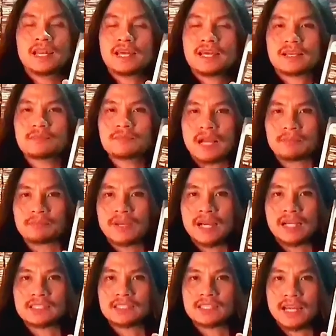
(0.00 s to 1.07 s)
และกำกับ
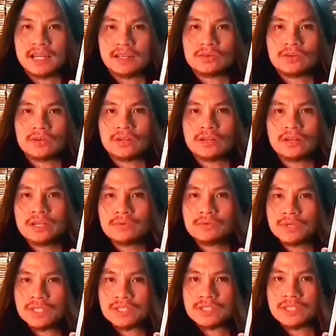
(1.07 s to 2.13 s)
การแสดงโดยลิ
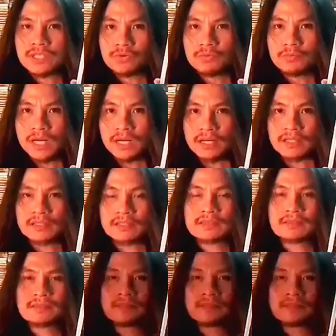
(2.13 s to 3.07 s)
วิสกิลเบิร์ก